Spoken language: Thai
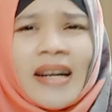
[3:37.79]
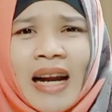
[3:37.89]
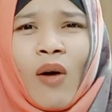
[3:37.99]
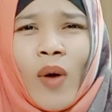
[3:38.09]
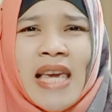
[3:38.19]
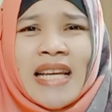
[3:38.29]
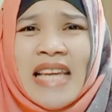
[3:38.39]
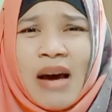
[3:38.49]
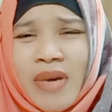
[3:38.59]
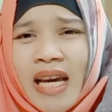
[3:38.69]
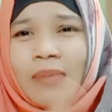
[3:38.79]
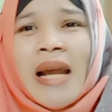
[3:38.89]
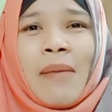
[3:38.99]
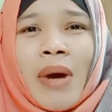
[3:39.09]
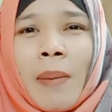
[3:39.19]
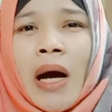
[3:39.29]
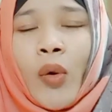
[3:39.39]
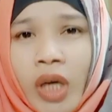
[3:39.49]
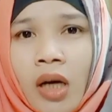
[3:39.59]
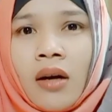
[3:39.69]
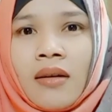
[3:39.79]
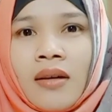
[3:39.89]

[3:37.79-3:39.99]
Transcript: เราอ่ะอย่าอย่ามีคำถามกับเขาเยอะ